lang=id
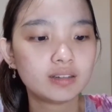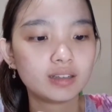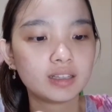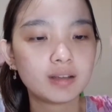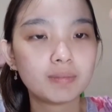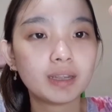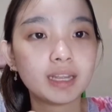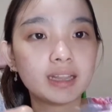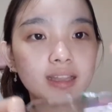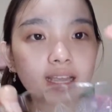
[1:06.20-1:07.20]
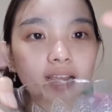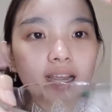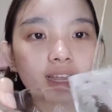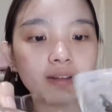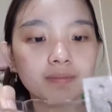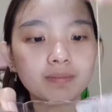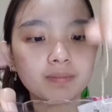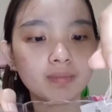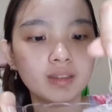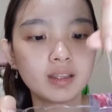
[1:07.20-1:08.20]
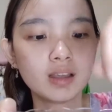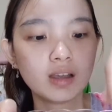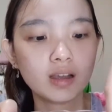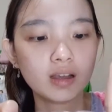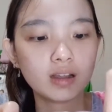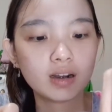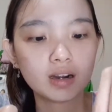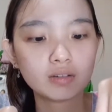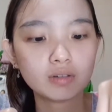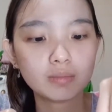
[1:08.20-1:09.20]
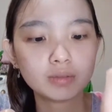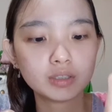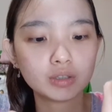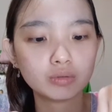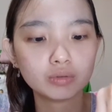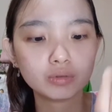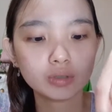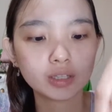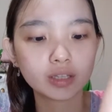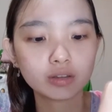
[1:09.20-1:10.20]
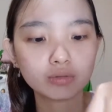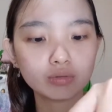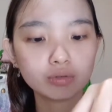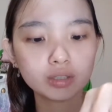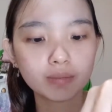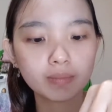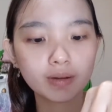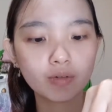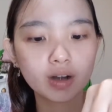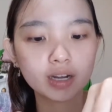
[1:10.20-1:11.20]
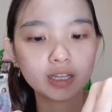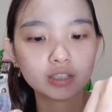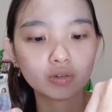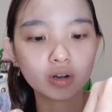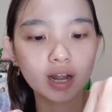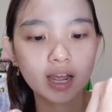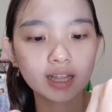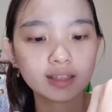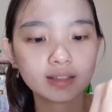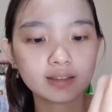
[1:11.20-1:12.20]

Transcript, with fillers: kita bikin teh lalu habis itu kita tunggu sampai warnanya coklat